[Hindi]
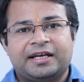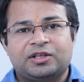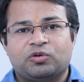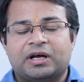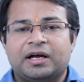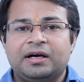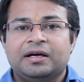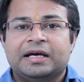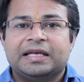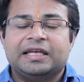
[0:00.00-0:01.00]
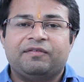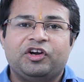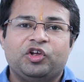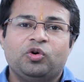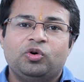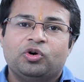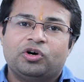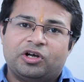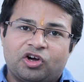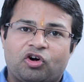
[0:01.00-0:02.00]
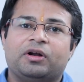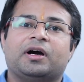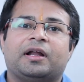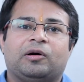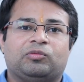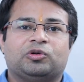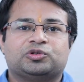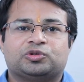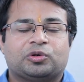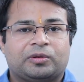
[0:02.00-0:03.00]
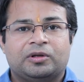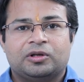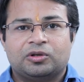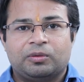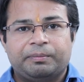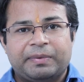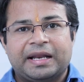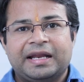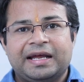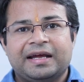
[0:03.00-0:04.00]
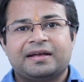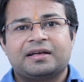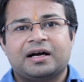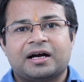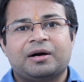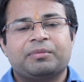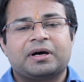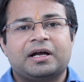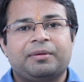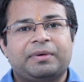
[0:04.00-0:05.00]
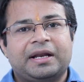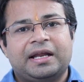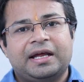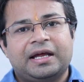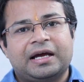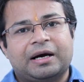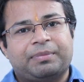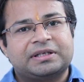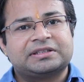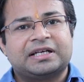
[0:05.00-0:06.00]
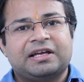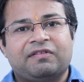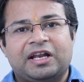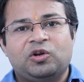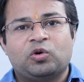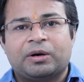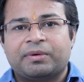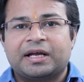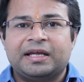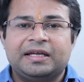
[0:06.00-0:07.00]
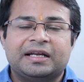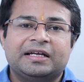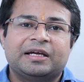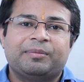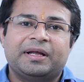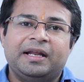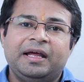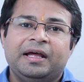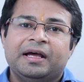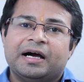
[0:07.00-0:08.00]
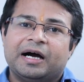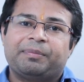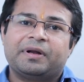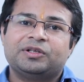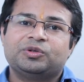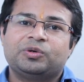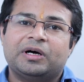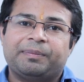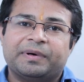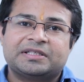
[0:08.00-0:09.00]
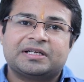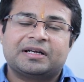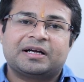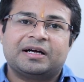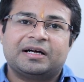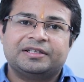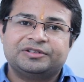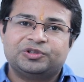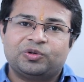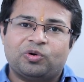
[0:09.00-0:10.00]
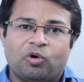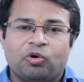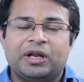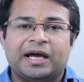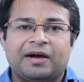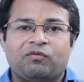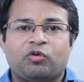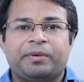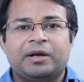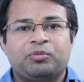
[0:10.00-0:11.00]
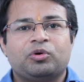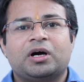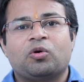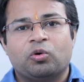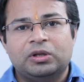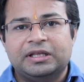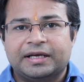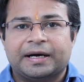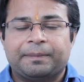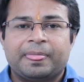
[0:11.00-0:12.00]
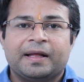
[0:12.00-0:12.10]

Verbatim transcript: के द्वारा ये वीडियो रिकॉर्ड कर रहा हूँ दोस्तों तो मैंने क्या काम करा मैंने अपर्चर की वैल्यू कम रखी यानी कि मैंने अपना जो अपर्चर का जो होल है वो मैंने पूरा खोल दिया